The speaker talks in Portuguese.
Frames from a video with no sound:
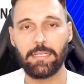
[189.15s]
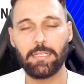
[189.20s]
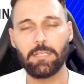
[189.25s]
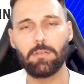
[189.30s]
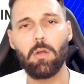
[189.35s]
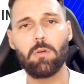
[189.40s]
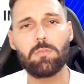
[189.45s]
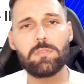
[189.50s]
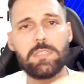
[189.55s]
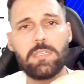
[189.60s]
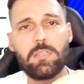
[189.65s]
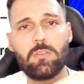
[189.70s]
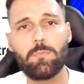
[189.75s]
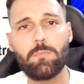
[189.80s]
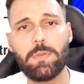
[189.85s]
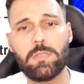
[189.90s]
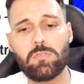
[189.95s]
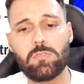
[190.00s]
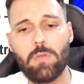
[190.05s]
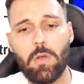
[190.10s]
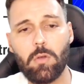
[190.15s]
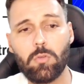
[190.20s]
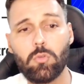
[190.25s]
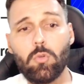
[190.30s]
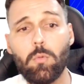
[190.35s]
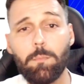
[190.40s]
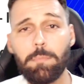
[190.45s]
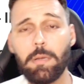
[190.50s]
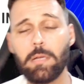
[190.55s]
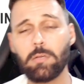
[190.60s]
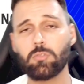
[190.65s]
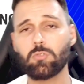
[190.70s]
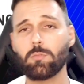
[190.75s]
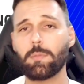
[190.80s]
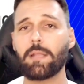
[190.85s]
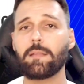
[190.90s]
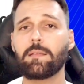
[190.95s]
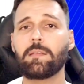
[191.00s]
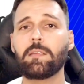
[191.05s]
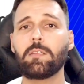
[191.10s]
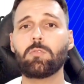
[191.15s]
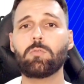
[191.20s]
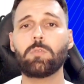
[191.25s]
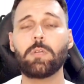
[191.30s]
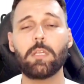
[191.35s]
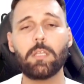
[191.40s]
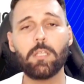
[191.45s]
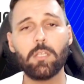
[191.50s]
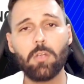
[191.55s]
Igualzinho o pessoal do Banco do Brasil,